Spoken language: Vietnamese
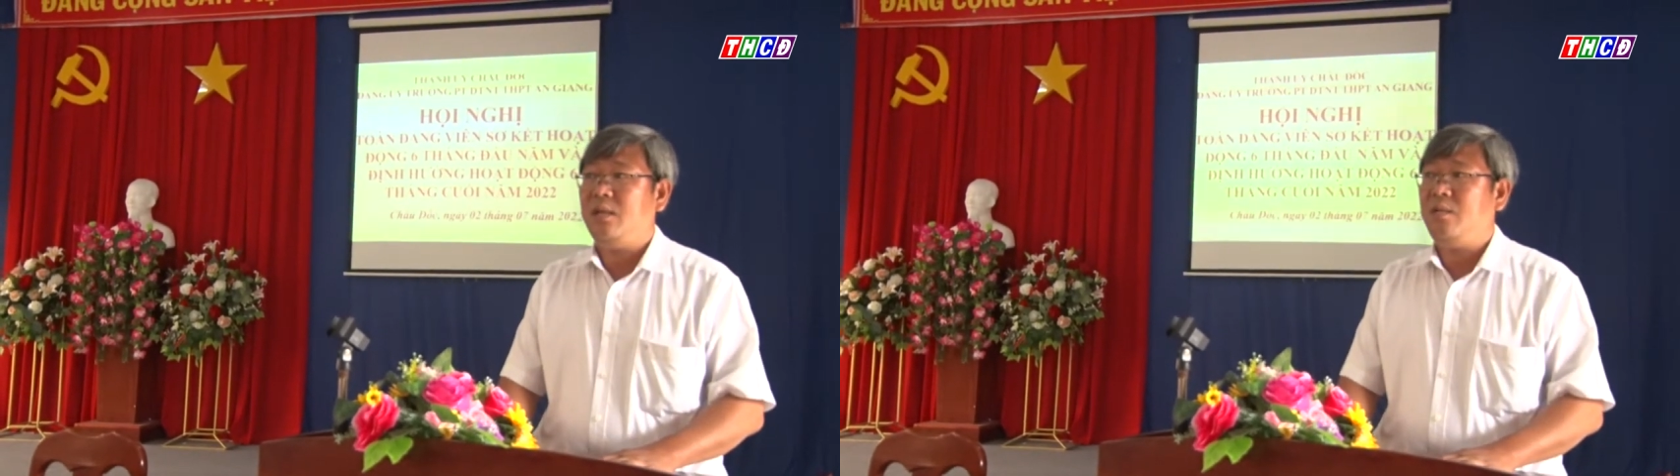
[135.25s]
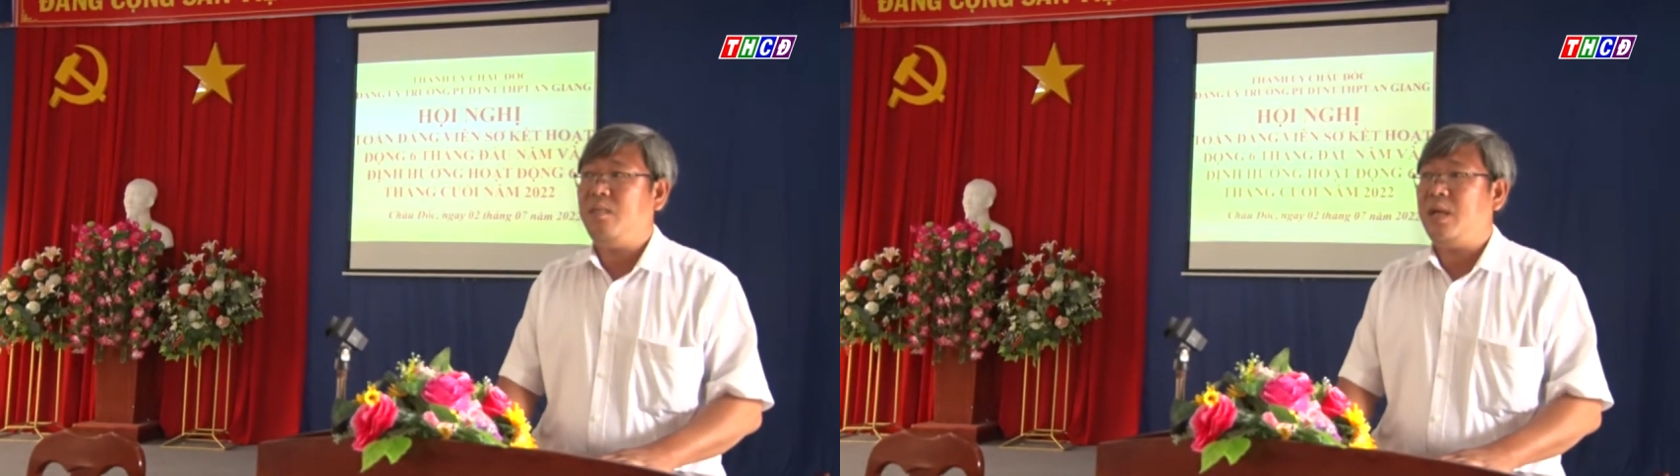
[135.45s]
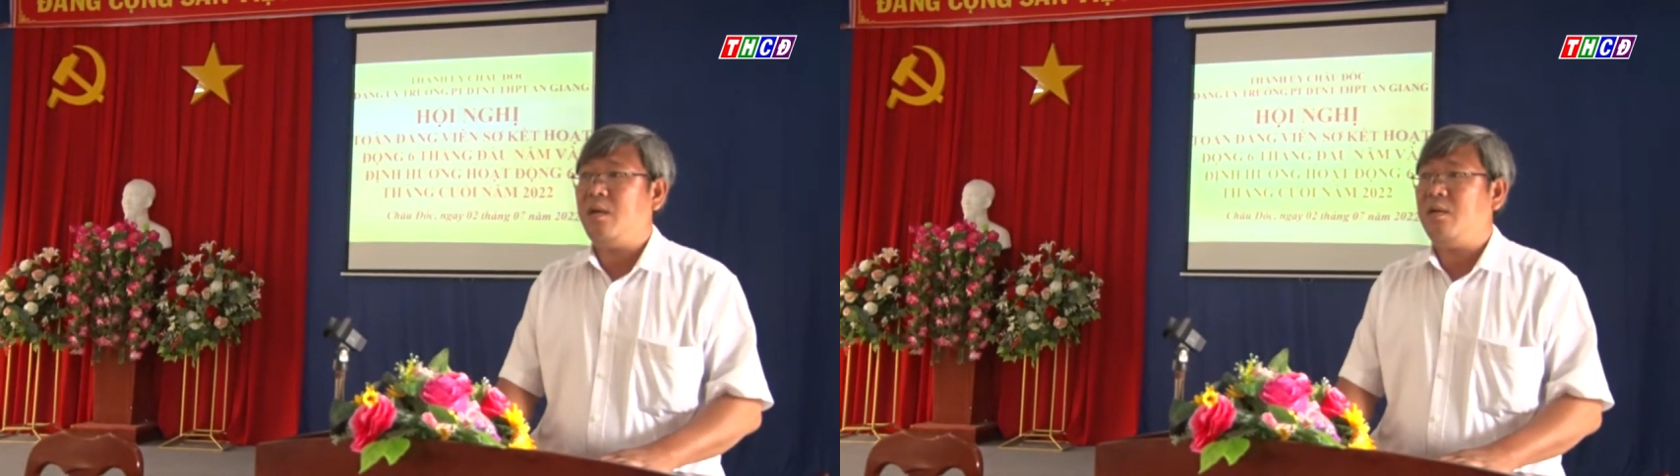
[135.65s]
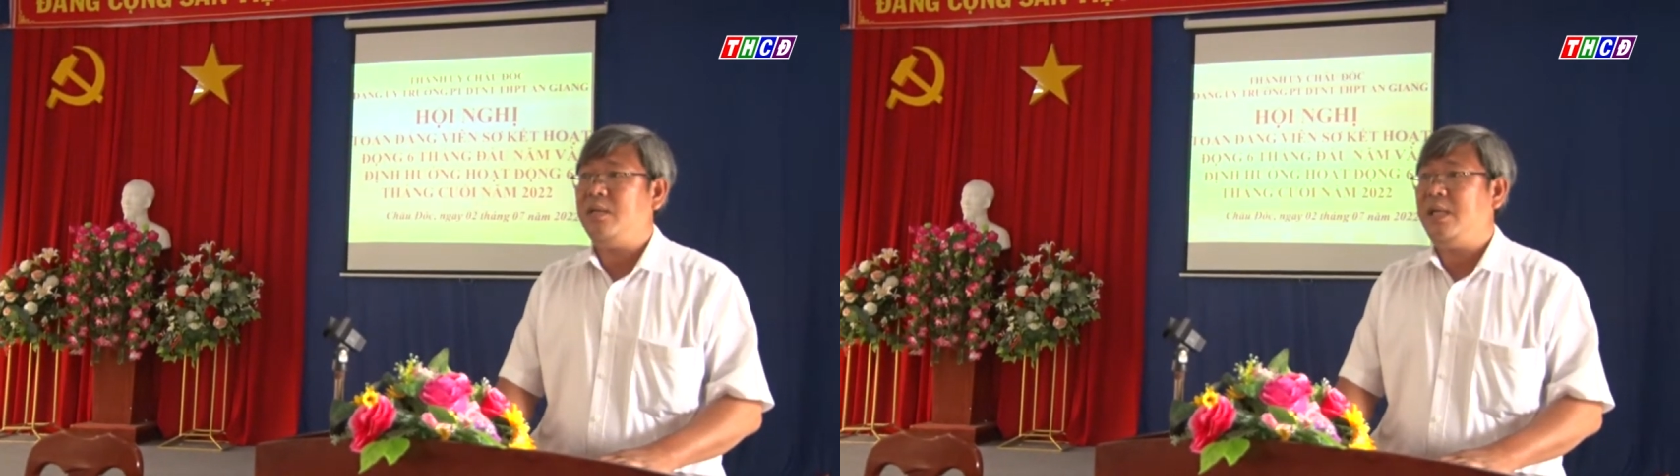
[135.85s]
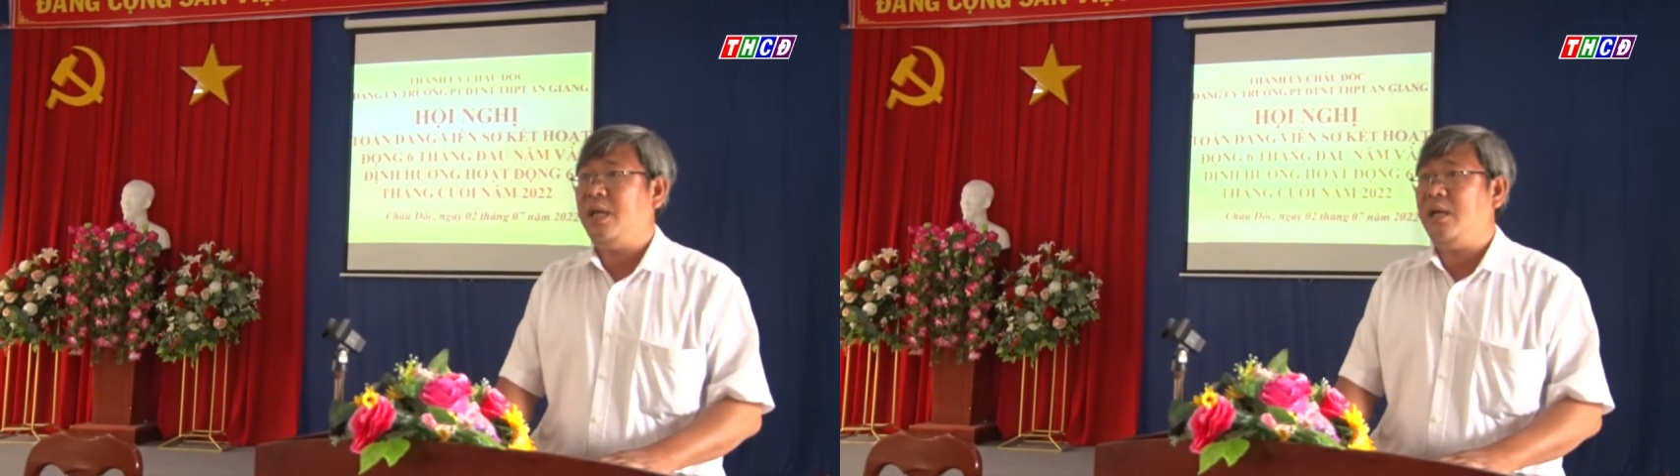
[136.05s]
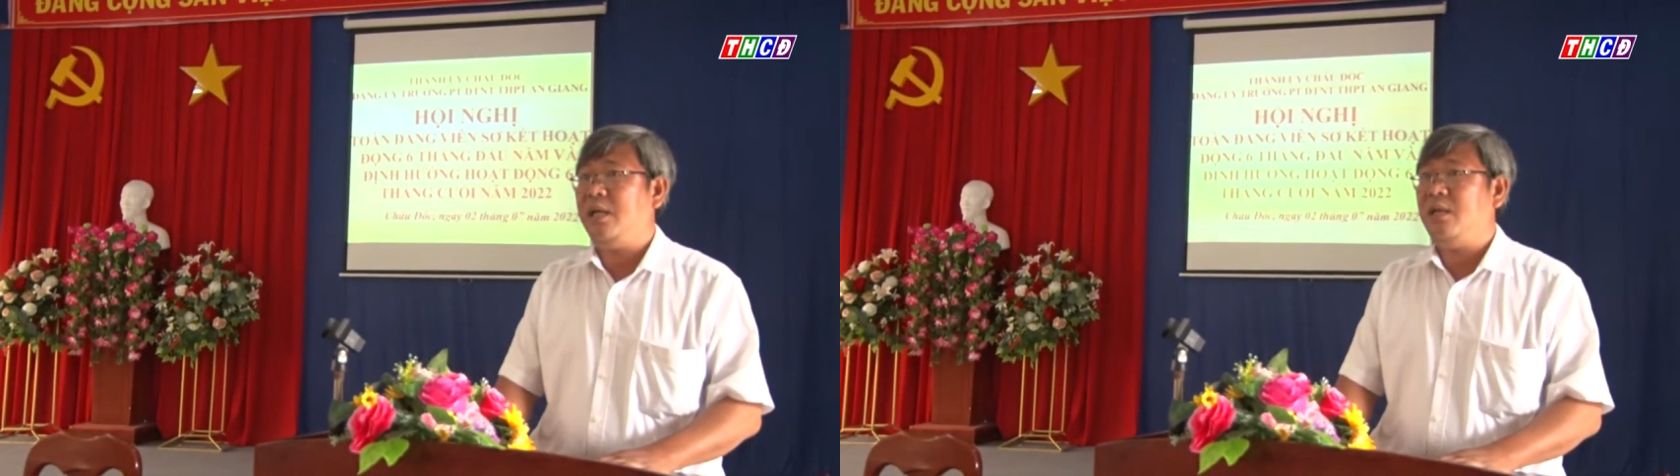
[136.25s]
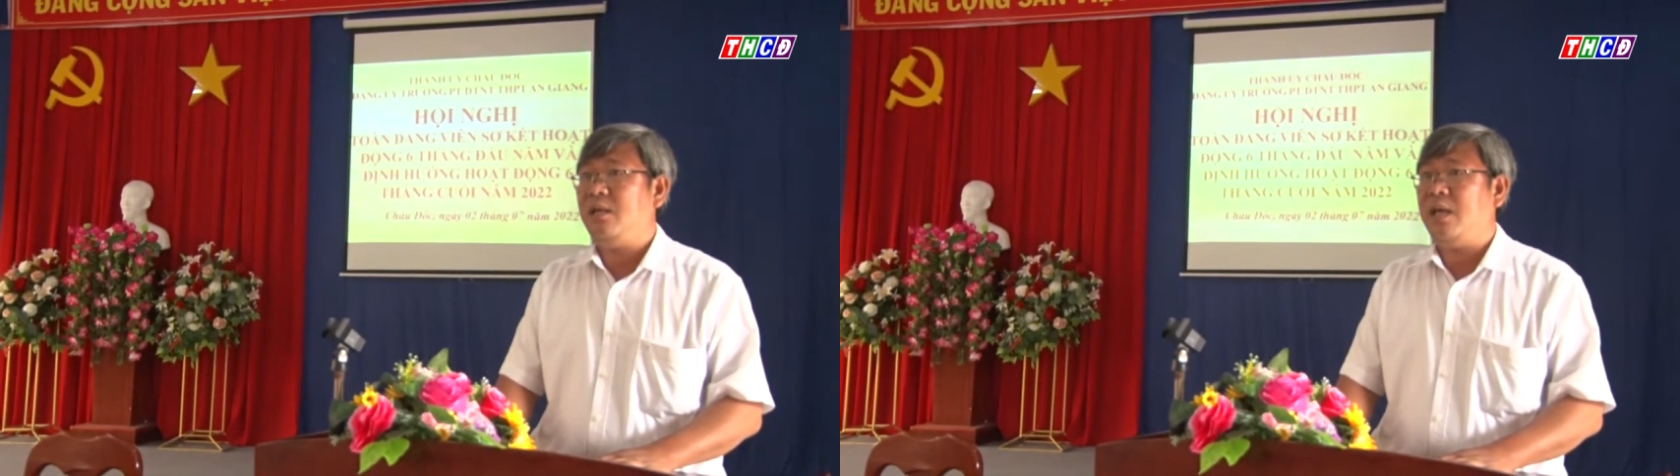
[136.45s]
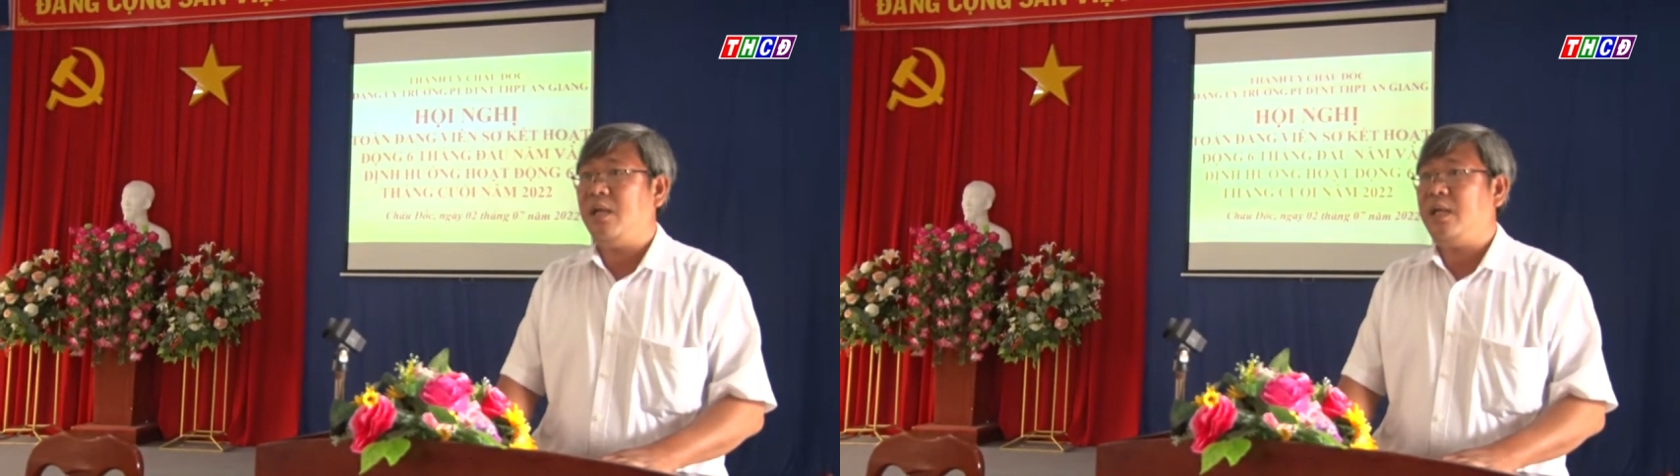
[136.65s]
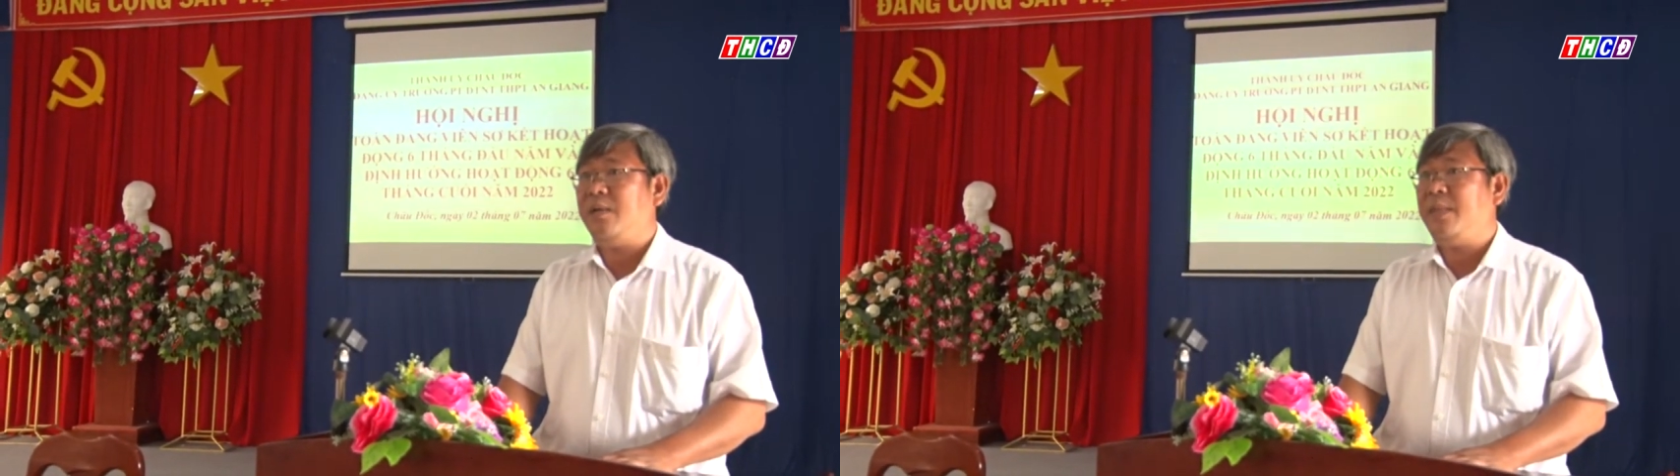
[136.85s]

đủ năng lực đáp ứng yêu cầu nhiệm